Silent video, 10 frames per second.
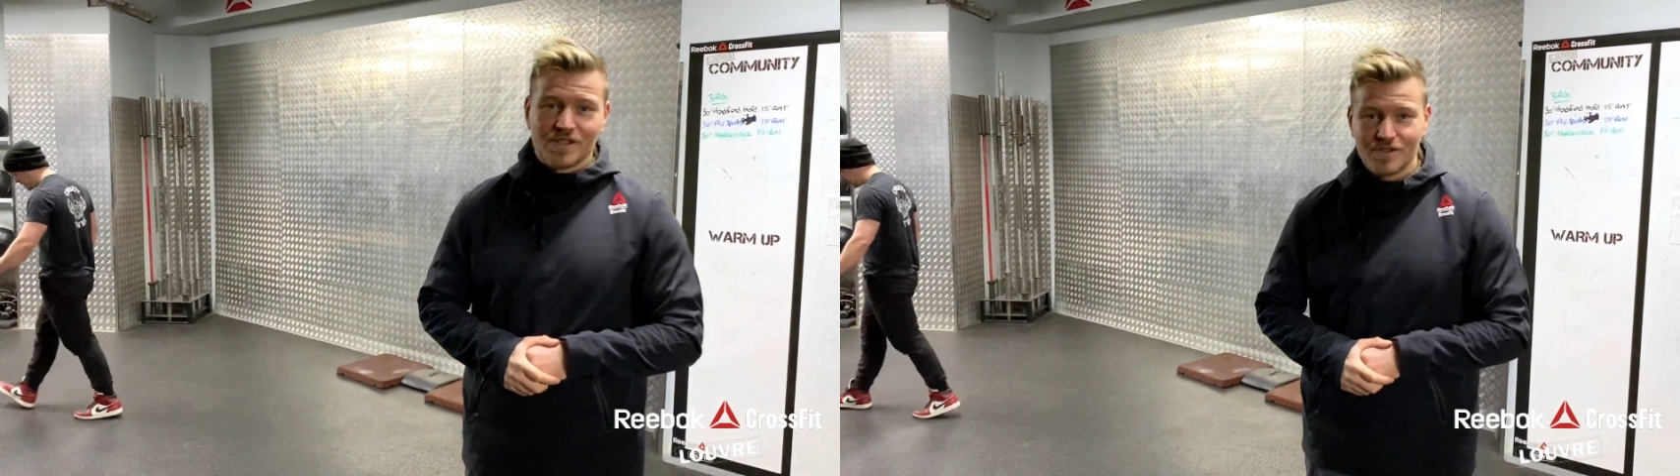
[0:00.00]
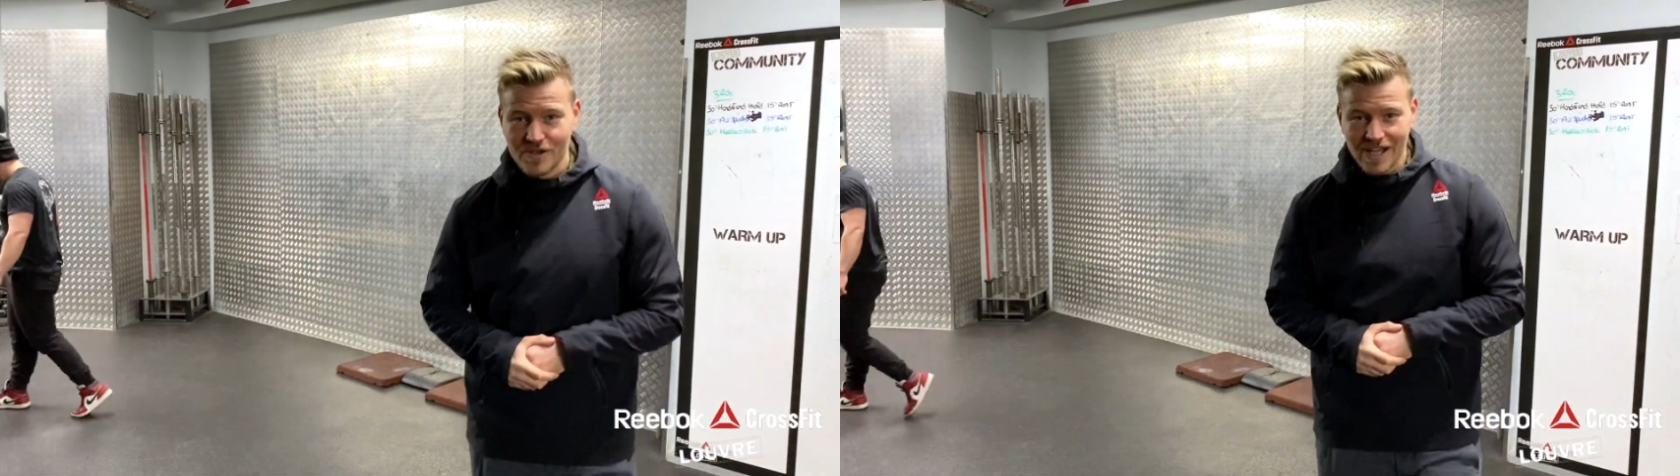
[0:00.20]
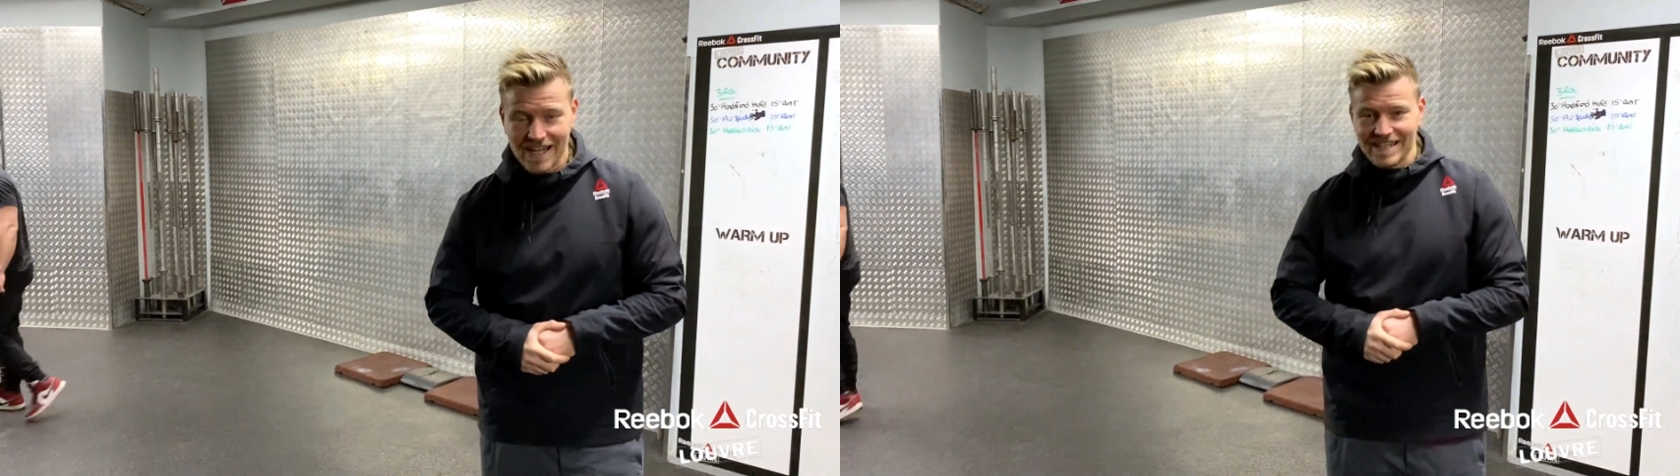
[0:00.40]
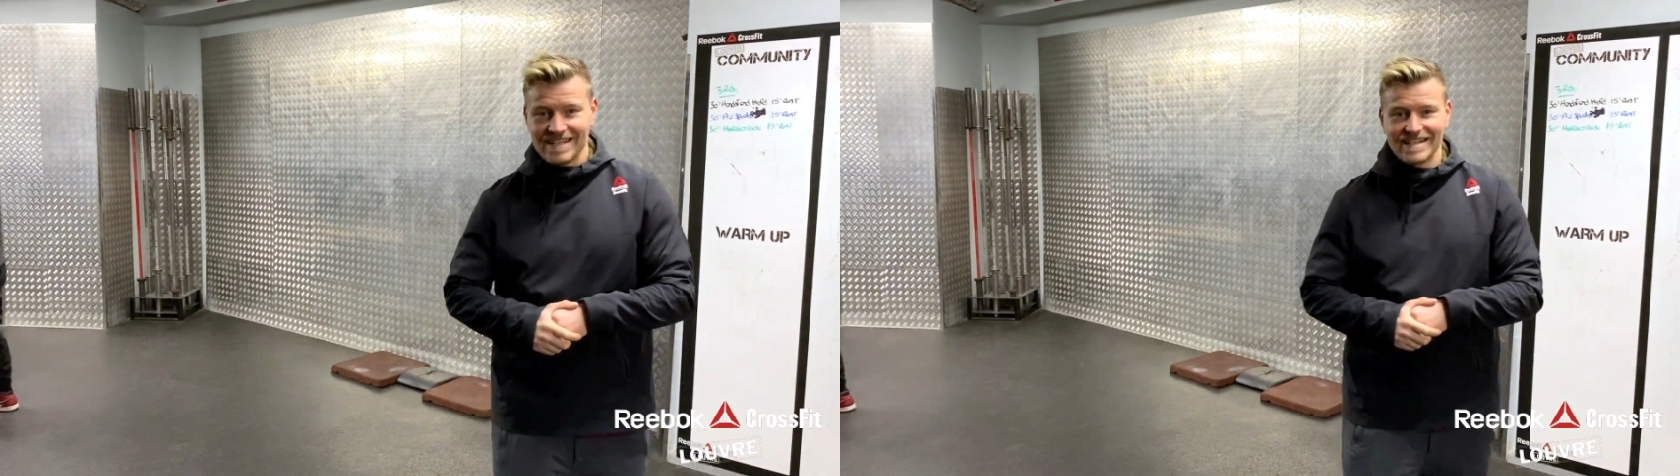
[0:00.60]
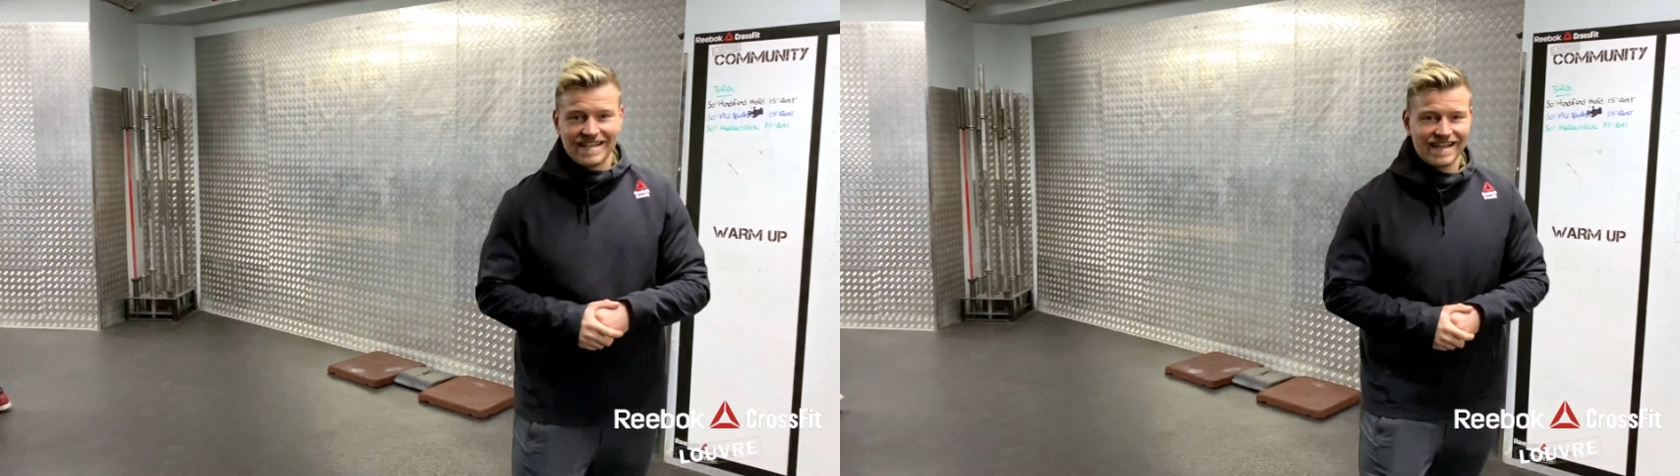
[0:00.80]
de
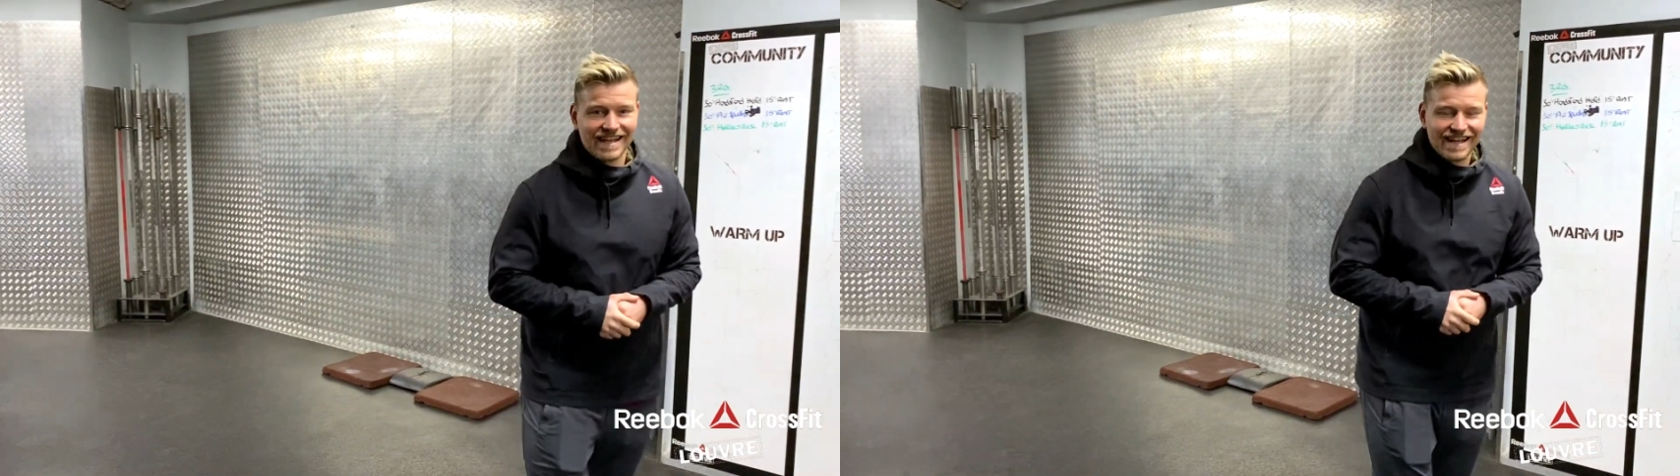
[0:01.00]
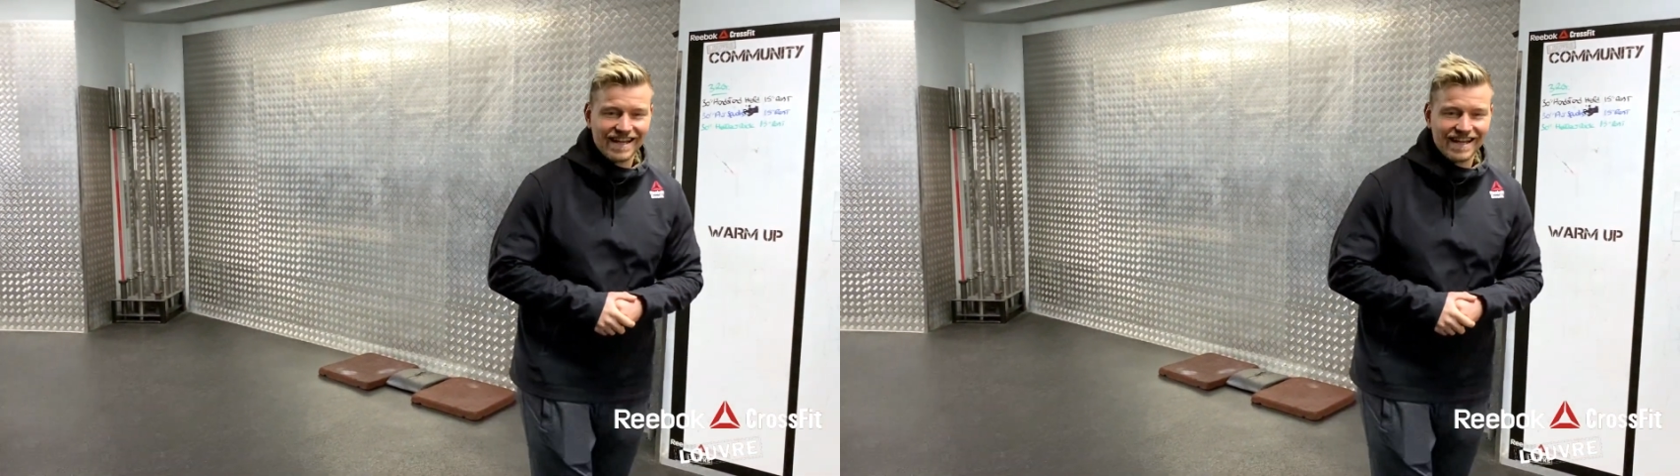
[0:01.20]
Alizé